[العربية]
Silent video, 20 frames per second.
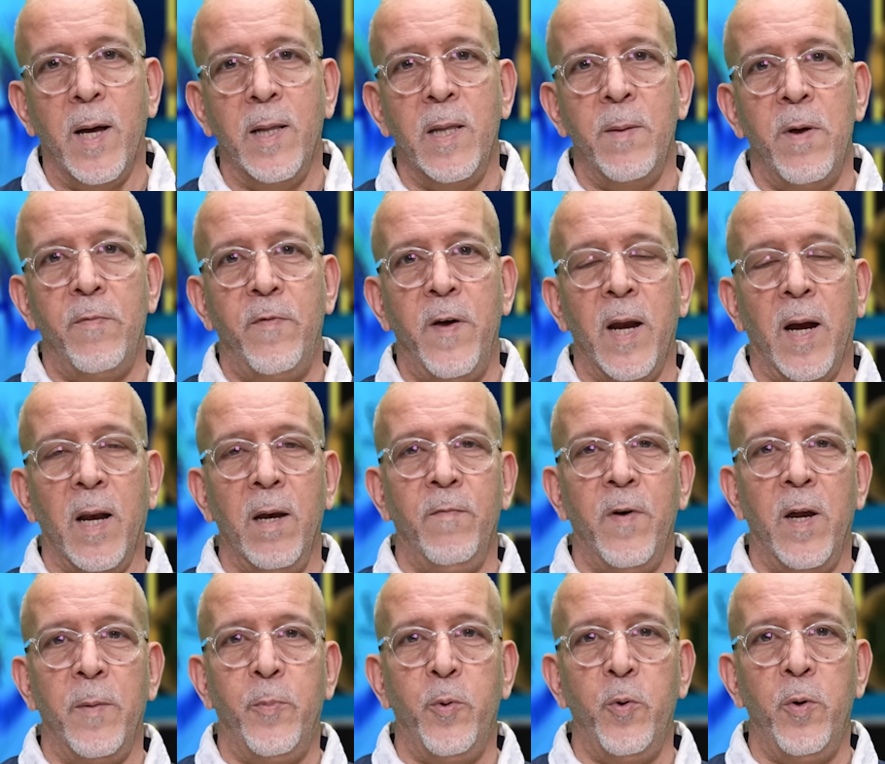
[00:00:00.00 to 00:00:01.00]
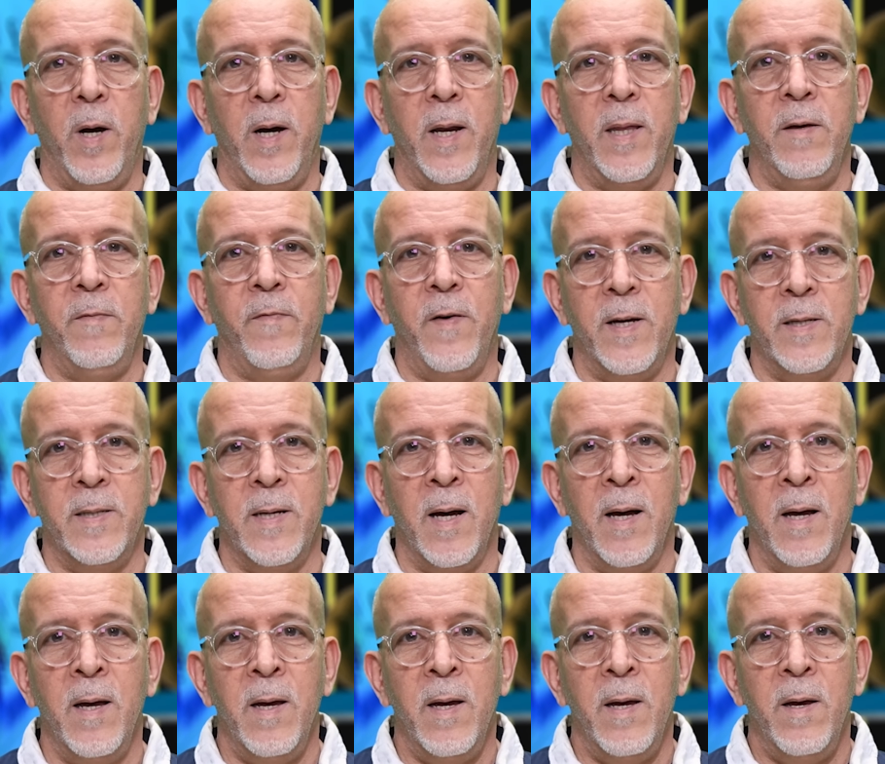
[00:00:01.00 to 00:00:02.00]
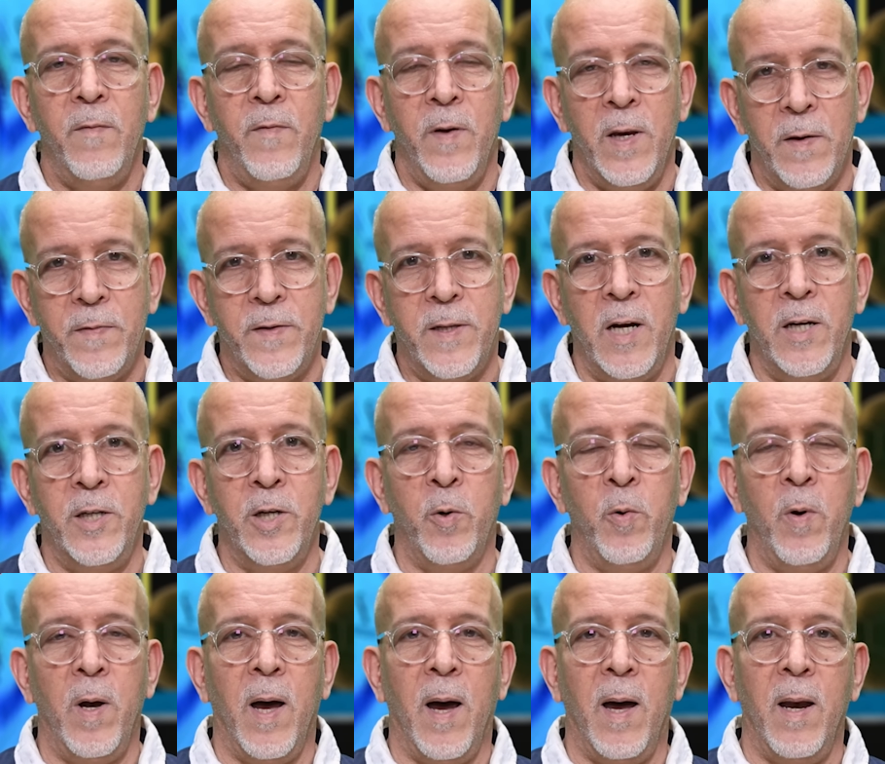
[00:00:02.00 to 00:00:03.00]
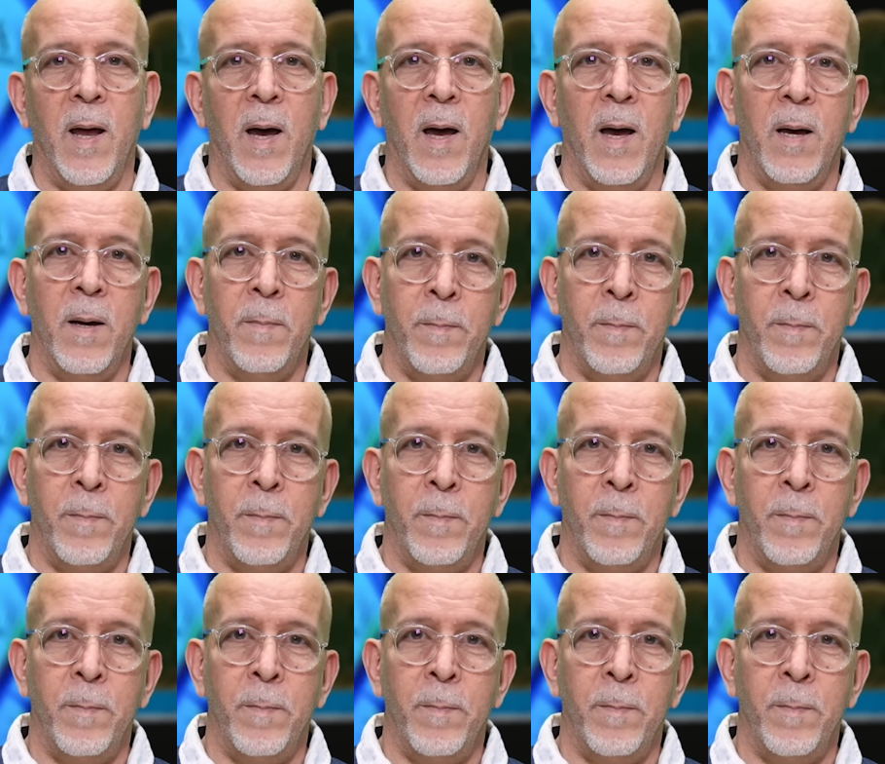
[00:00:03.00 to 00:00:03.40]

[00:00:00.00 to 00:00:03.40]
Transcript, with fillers: خدم فريق ليفربول الذي فاز في نفس الجولة على